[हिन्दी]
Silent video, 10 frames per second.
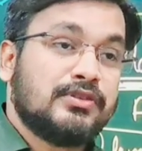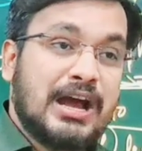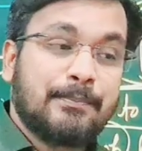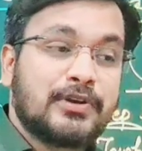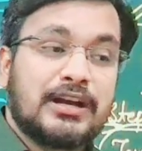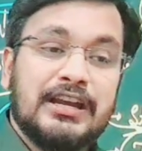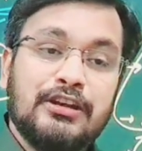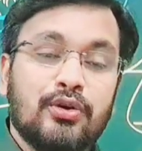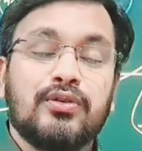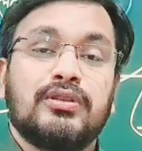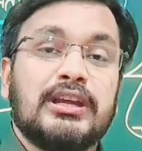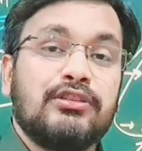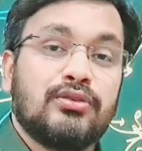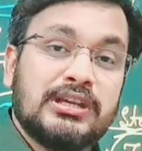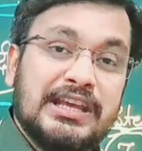आप कई लोग होते
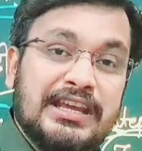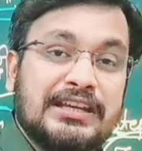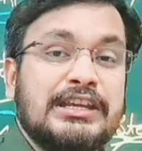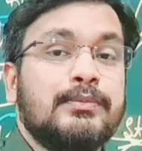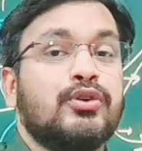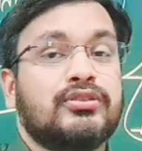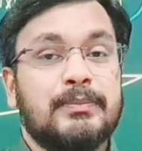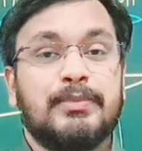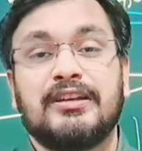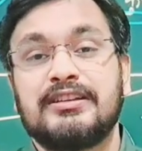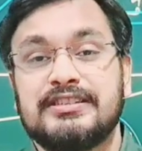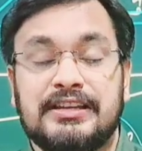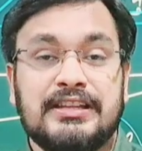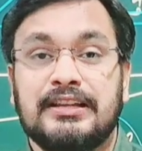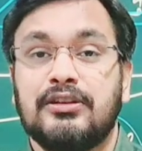हैं जो कि एक ही बुक से पढ़ के
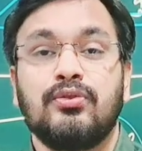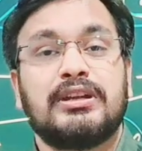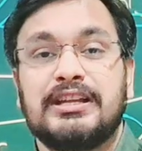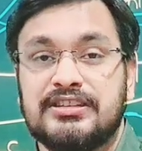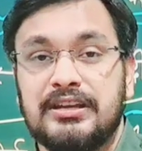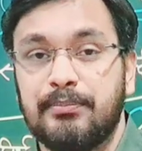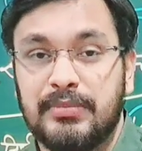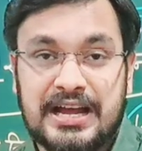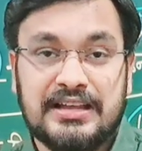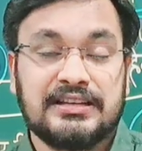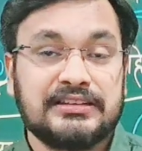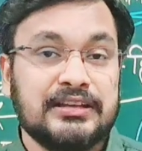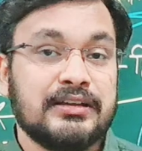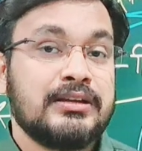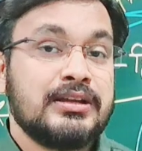चले जाते हैं उनके अच्छे नंबर आ
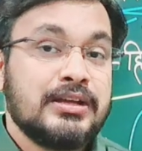जाते हैं